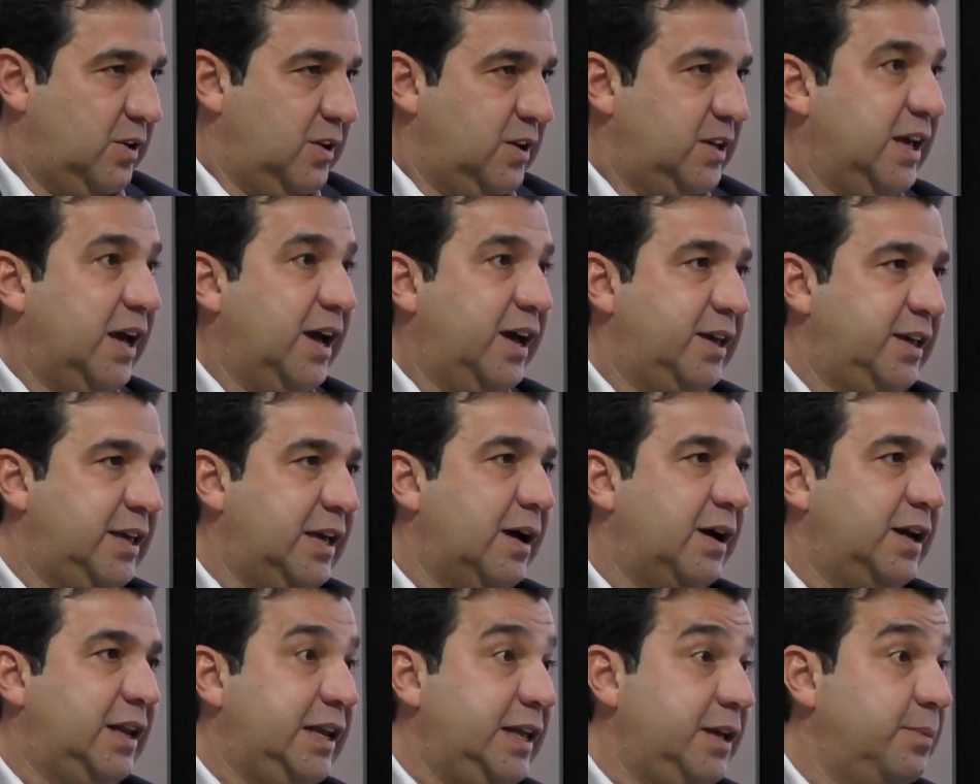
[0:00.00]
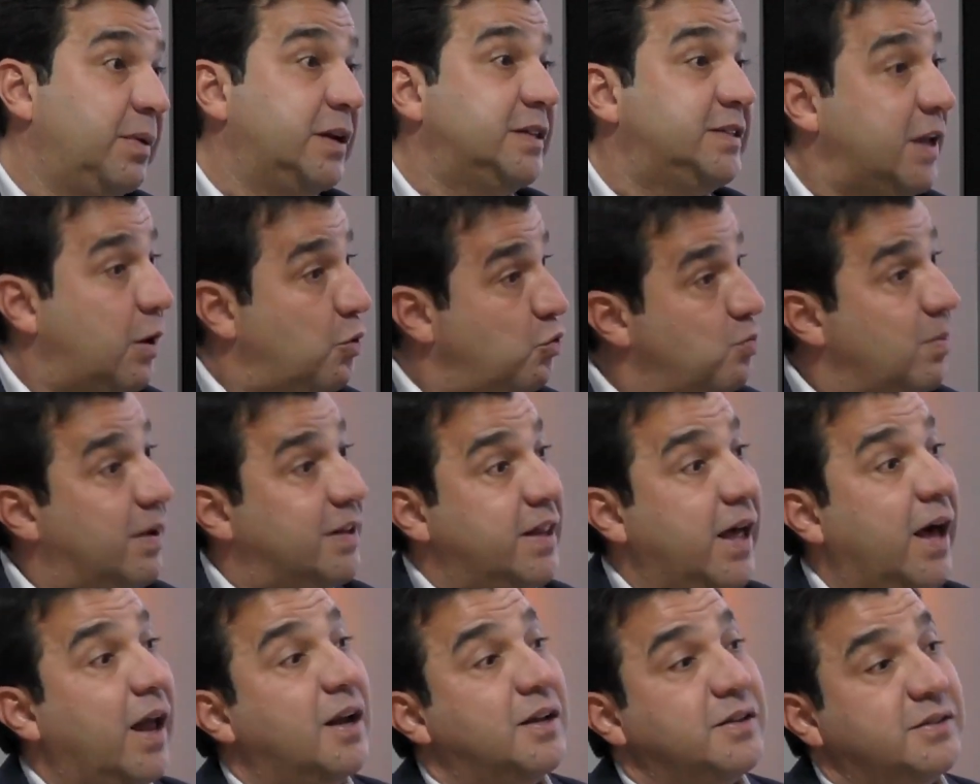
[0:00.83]
E a, e a Libras é uma
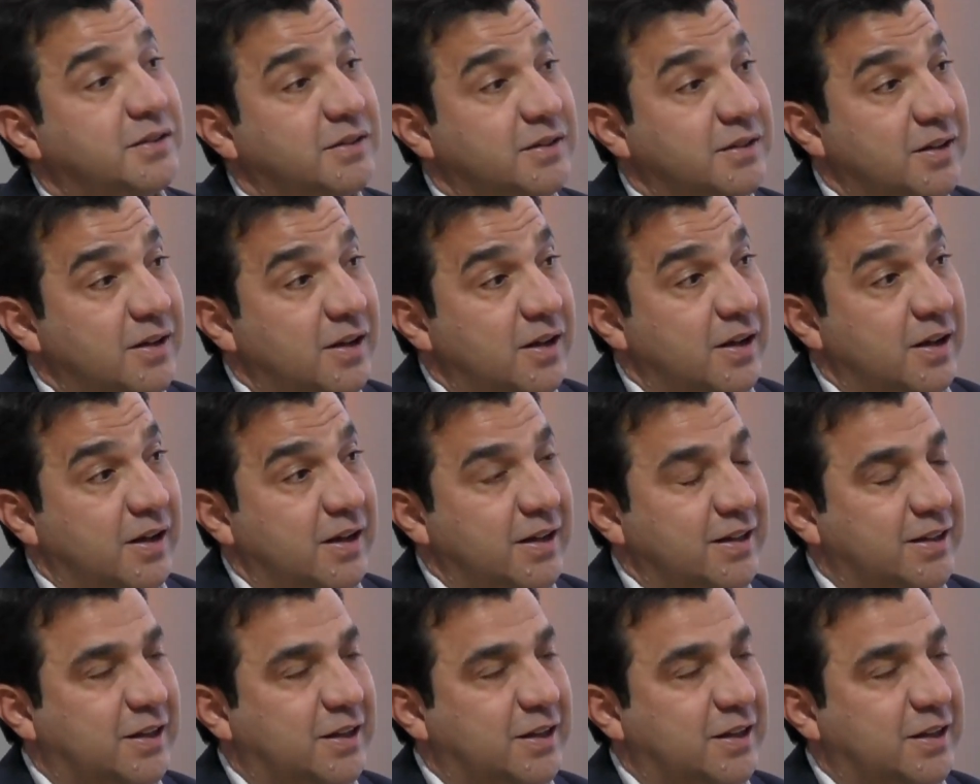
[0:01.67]
delas. Ah.